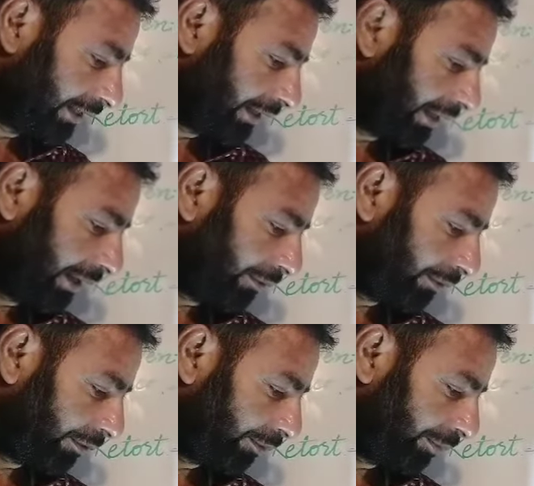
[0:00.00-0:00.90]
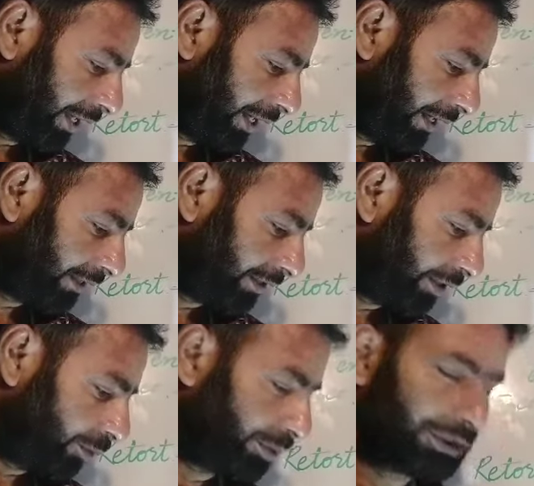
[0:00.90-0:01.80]
ए ब्रांड
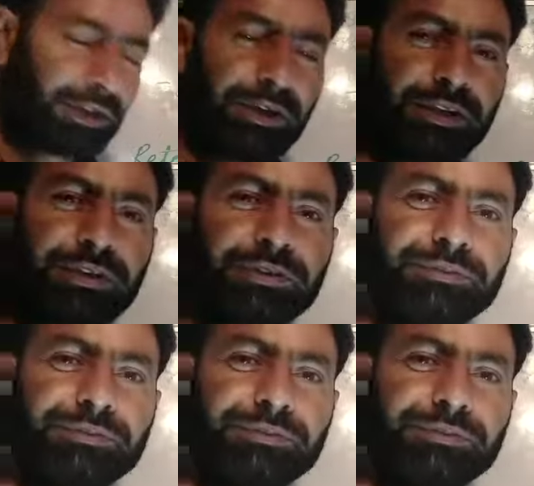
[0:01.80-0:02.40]
न्यू पिक्चर ऑन